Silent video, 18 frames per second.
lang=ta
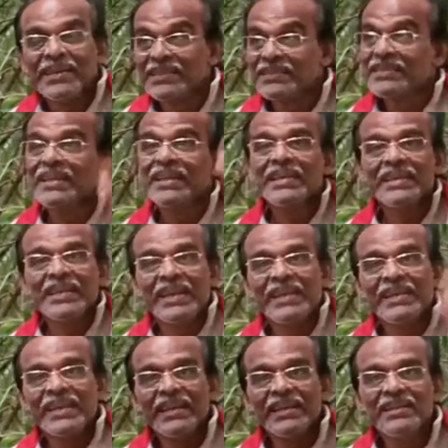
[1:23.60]
எத்தனை
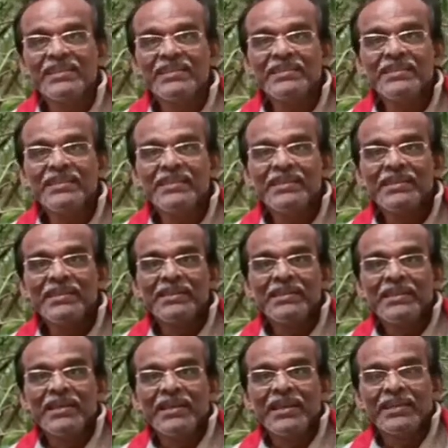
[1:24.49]
கிளைகள்
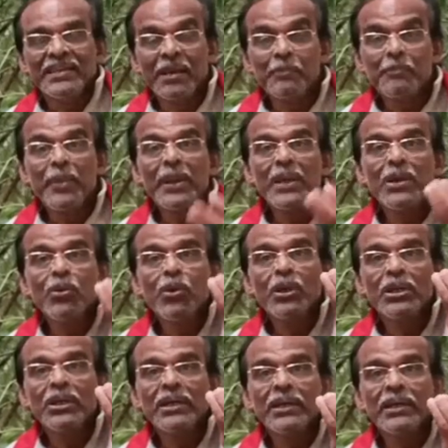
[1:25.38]
எப்படி
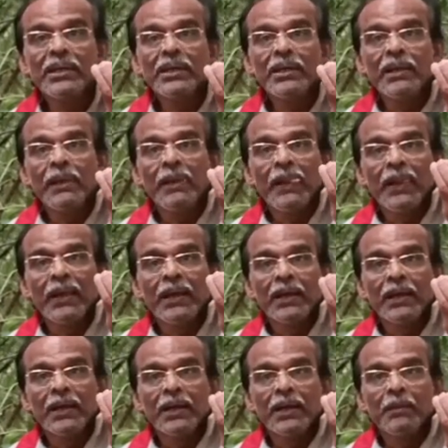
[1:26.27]
ஒரு
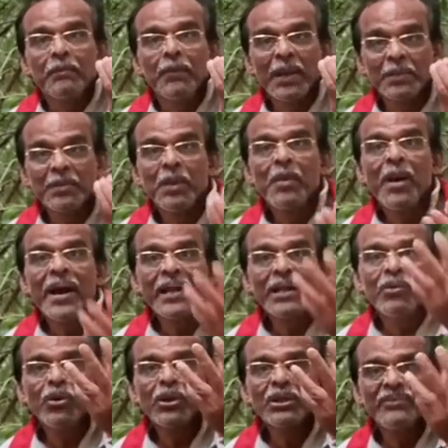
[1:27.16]

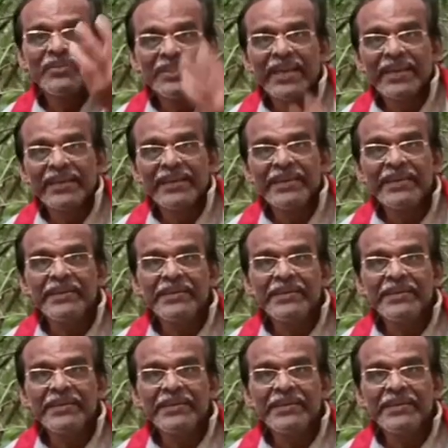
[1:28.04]
மர்மமான ஒரு விதை